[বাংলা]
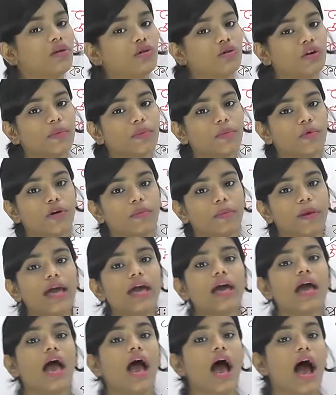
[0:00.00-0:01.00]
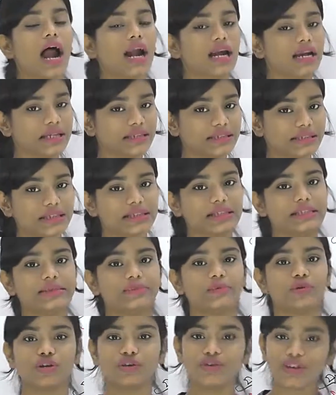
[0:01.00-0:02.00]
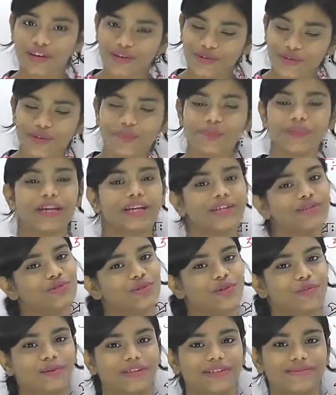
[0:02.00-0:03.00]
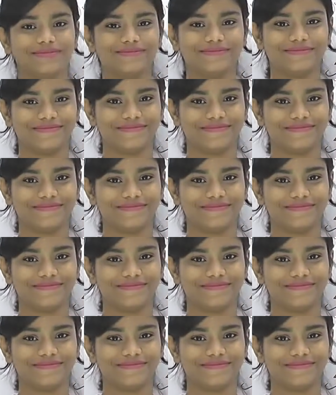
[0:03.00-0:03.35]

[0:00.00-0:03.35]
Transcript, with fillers: ভালো করে পড়বে আর নিজেদের জীবনেও এগুলো মেনে চলবে